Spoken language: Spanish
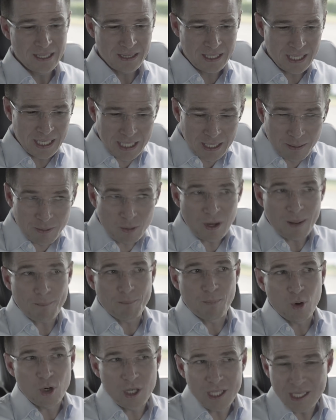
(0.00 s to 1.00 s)
Tiene que haber una
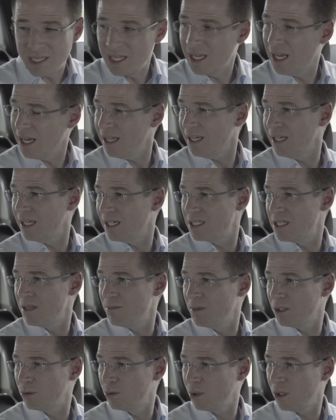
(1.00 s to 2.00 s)
política de
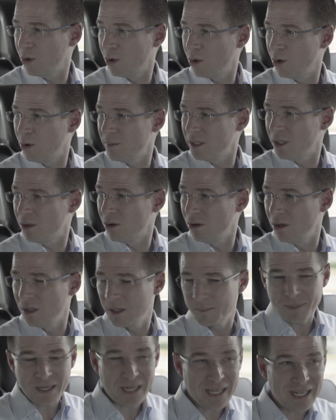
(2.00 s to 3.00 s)
crecimiento económico
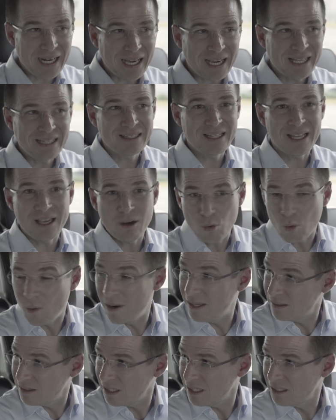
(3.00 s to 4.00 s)
para que la gente
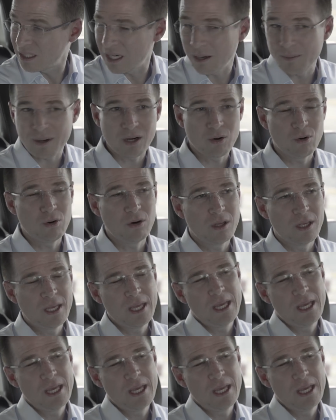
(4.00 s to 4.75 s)
encuentre trabajo,